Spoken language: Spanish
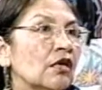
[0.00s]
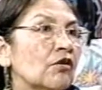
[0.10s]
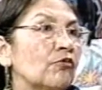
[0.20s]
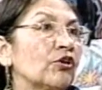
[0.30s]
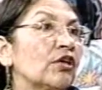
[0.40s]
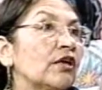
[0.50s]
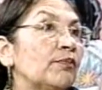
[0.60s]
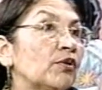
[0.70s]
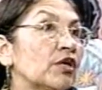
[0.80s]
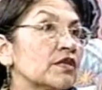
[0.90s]
Como en la
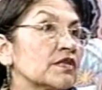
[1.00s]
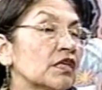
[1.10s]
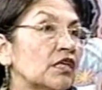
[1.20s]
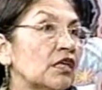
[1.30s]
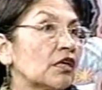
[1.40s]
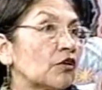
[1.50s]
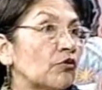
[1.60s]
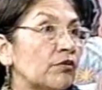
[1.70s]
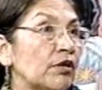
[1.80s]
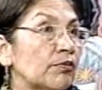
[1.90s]
época de sequía, que
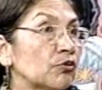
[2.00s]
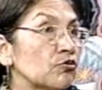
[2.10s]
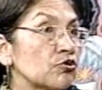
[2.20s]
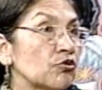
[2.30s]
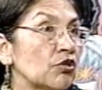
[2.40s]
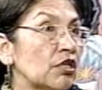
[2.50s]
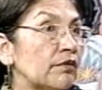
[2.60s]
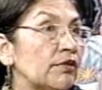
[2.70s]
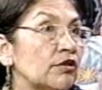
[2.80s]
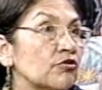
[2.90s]
no había producción de
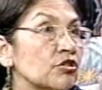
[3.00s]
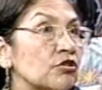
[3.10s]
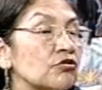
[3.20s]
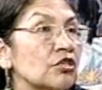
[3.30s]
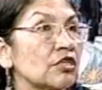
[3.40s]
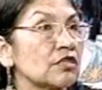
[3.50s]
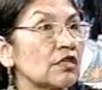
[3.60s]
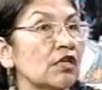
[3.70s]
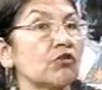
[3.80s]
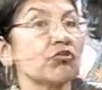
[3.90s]
alimentos, ellos que
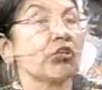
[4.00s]
hacían, ellos